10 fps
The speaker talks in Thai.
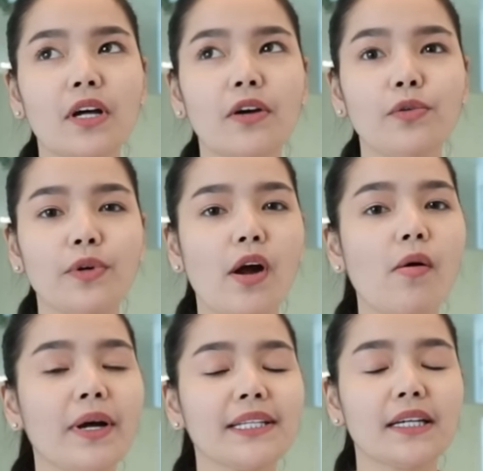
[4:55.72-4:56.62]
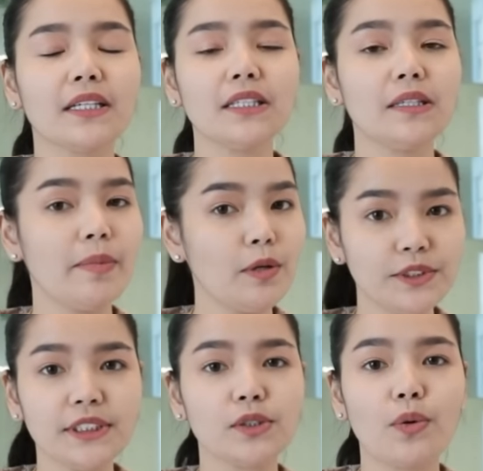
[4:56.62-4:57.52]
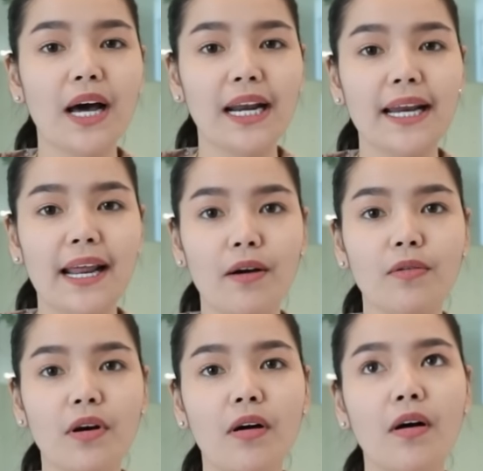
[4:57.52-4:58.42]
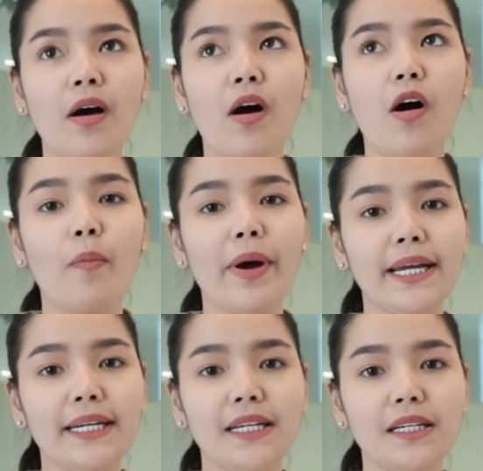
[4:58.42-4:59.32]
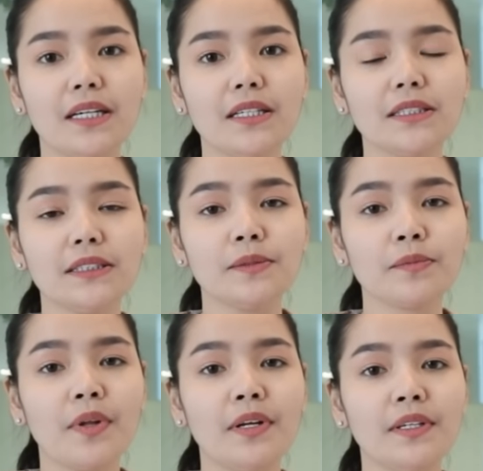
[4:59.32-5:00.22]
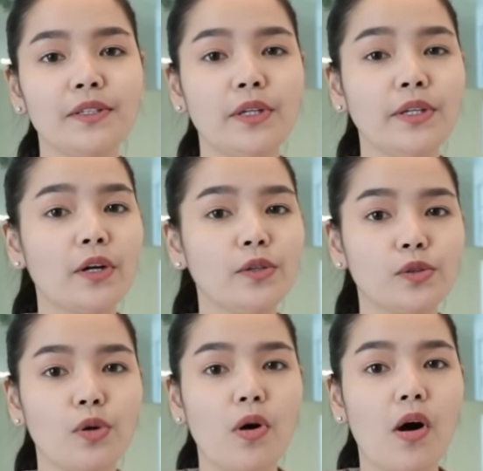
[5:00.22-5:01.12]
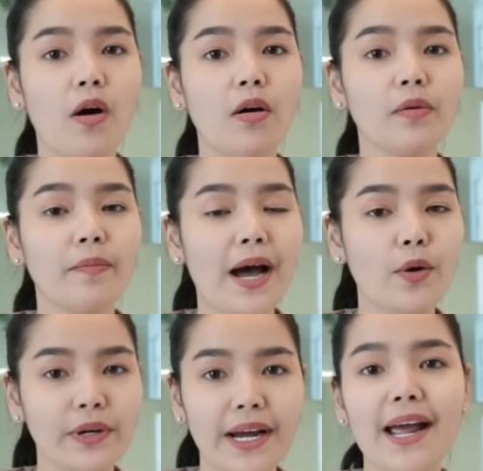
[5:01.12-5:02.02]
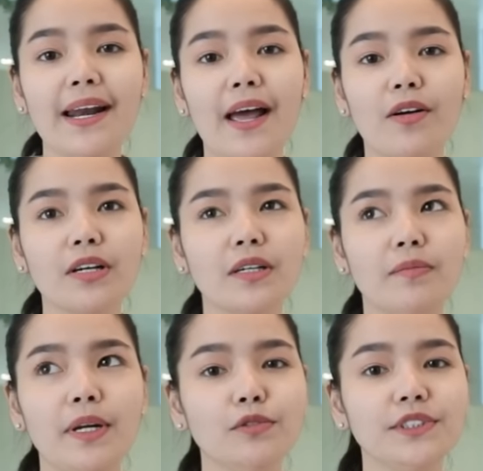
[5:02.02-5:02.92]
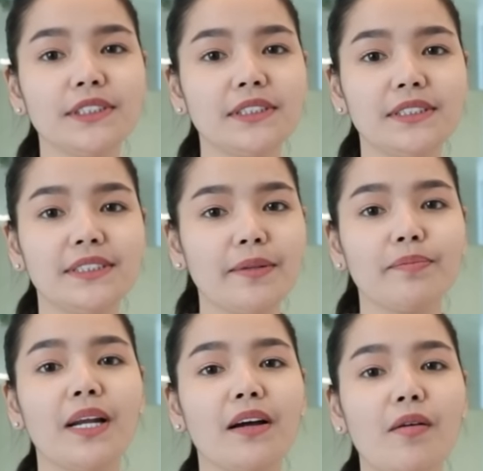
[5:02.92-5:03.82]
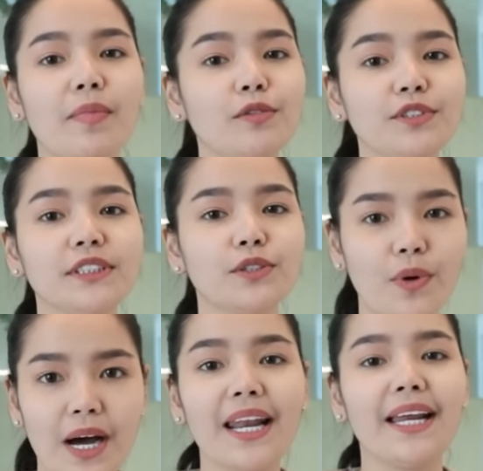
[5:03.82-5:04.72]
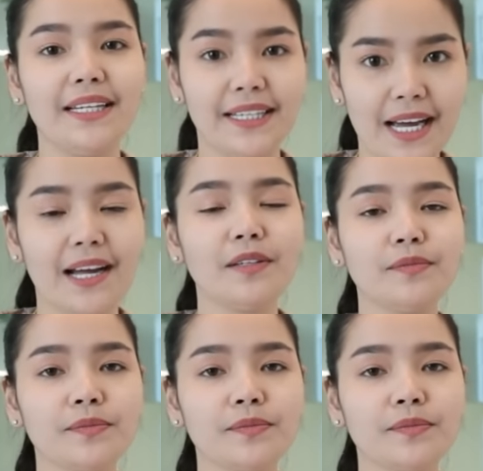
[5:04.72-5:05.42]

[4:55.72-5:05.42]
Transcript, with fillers: ตอนหนูในห้องผ่าตัดก็คือไม่รู้สึกตัวอะไรแล้ว ก็ออกมาอีกทีนึงก็คือ นอนอยู่ตรงห้องพักคนไข้แล้วก็ไม่รู้สึกเจ็บ แล้วก็ไม่รู้สึกตัวอะไรเลยค่ะ